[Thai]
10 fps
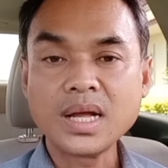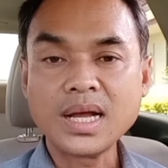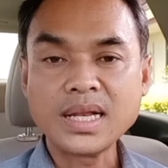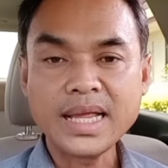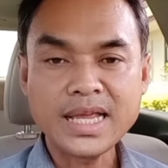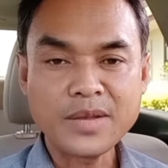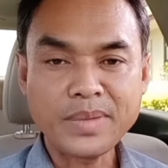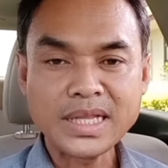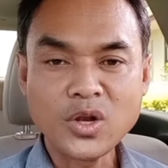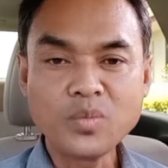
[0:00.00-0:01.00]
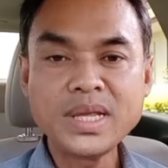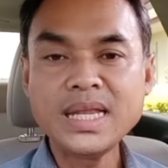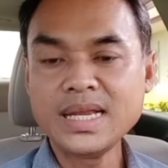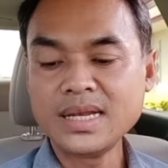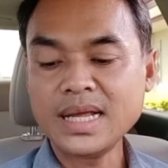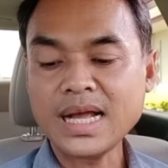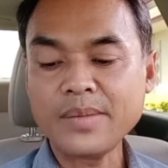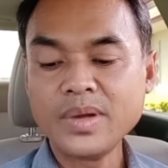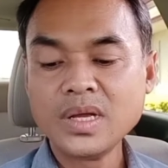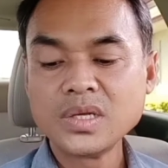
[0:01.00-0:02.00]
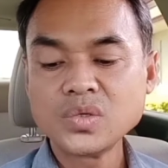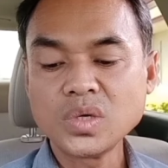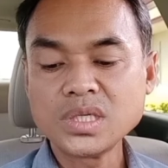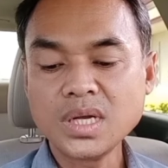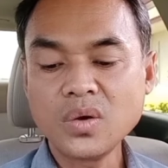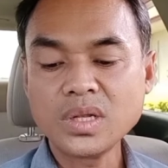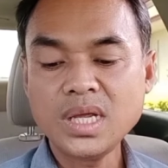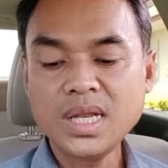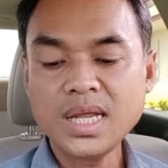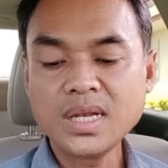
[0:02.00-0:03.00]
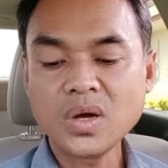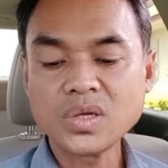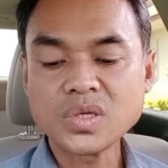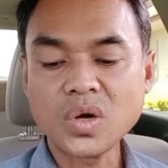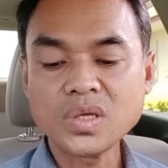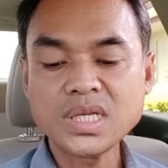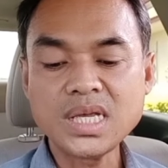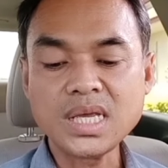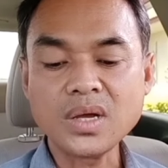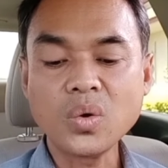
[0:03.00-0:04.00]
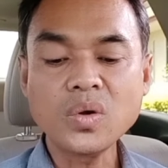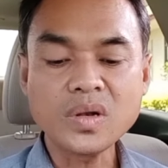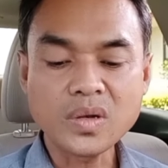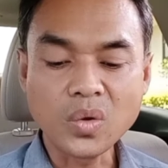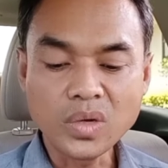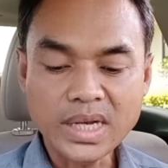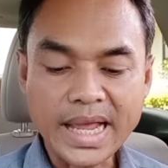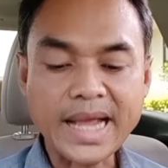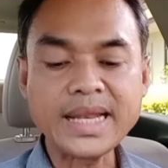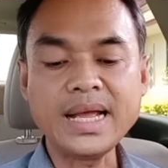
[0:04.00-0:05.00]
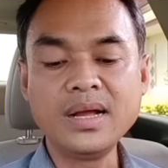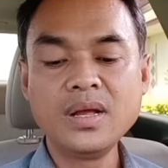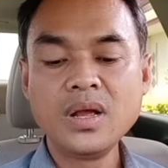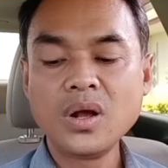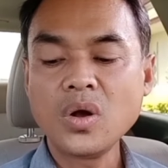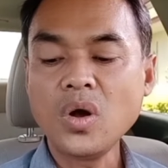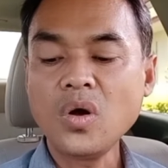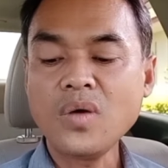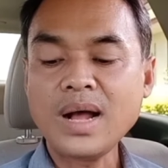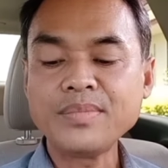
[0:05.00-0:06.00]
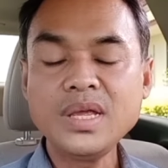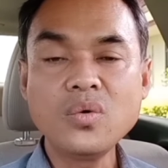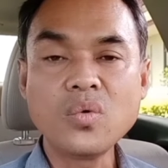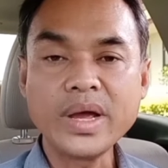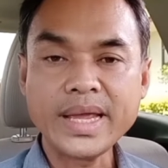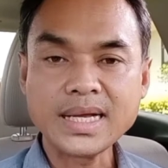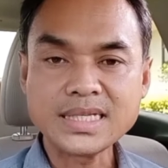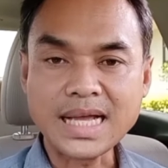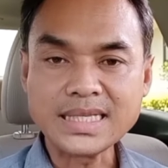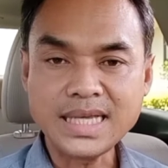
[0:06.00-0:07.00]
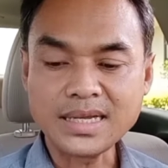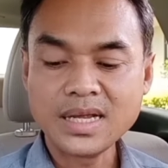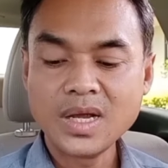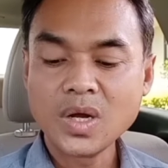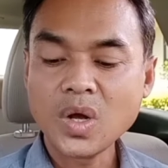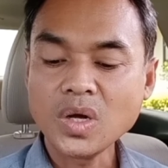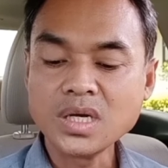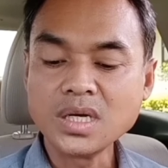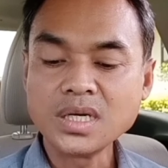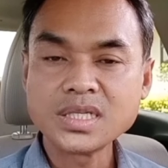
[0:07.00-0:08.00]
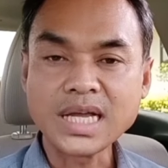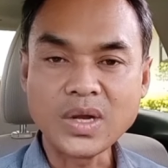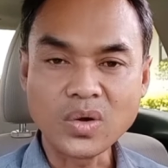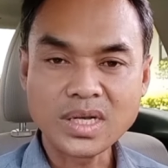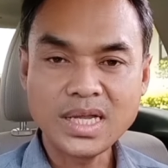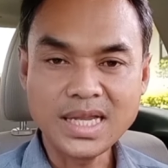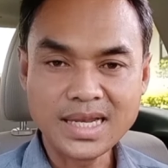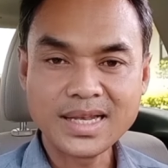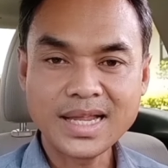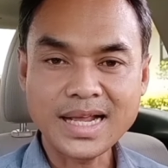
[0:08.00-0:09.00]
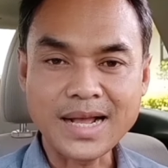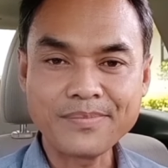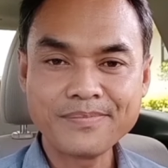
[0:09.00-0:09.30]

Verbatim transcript: ในเขตปฏิรูปที่ดินนะครับส่วนโฉนดที่ดินนส4ครุฑแดงเนี่ยข้อความที่หัวเอกสารสิทธิ์ก็คือโฉนดที่ดินนะครับ